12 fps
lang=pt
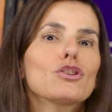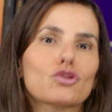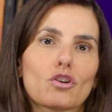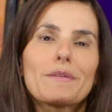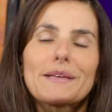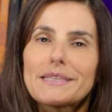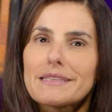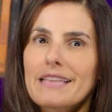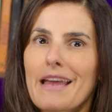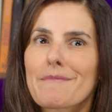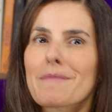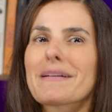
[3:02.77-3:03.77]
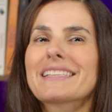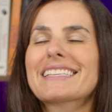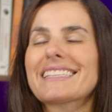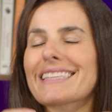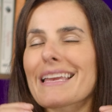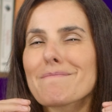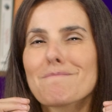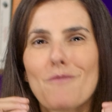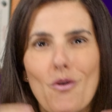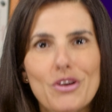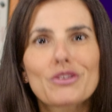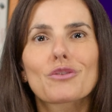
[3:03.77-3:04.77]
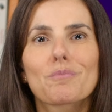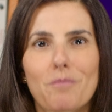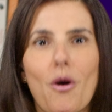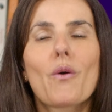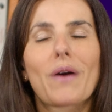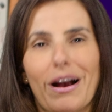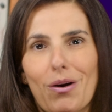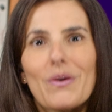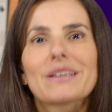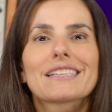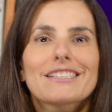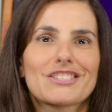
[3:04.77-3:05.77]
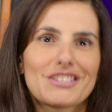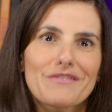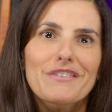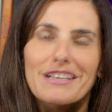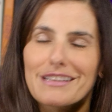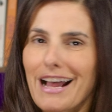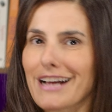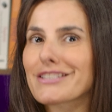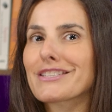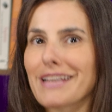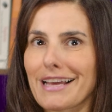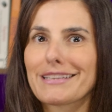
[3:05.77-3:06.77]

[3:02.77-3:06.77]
sobre esse tema, mas que tem muito pouca coisa de verdade na